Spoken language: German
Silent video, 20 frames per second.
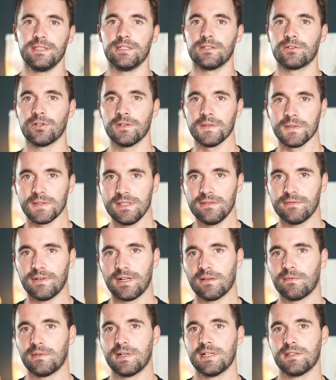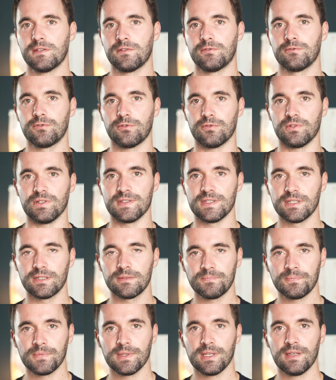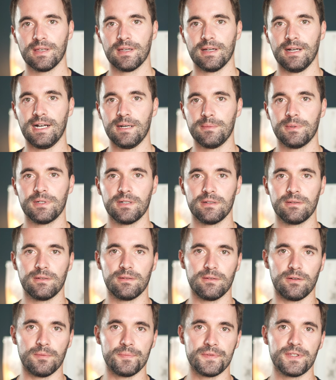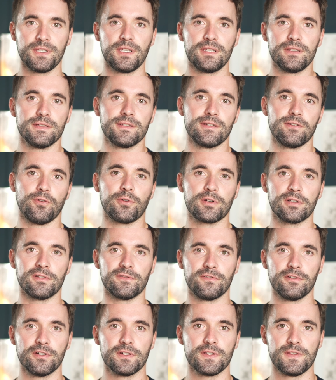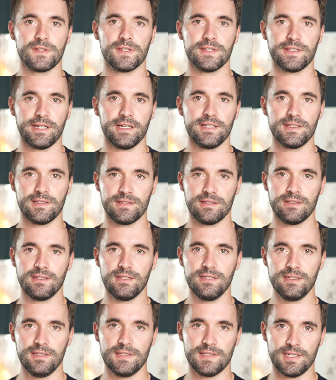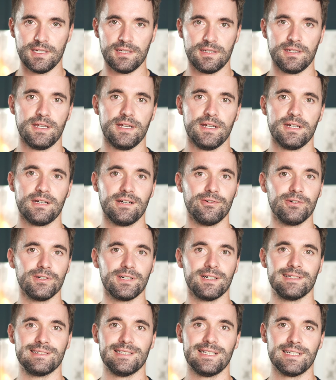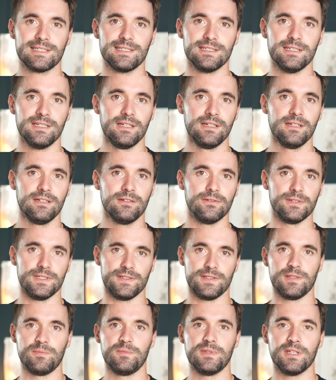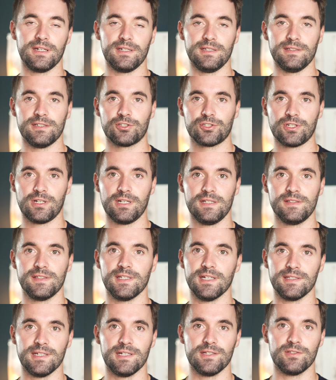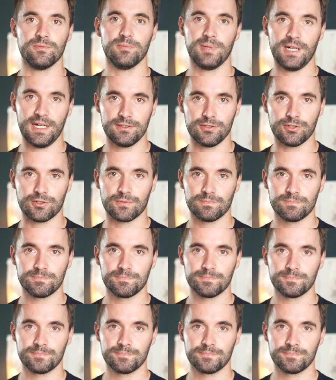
Ihr könnt sie wahlweise synchronisieren, aber Obsidian ist local first, das heißt, ihr seid Herr eurer Daten und das ist mir an dieser Stelle sehr, sehr sympathisch.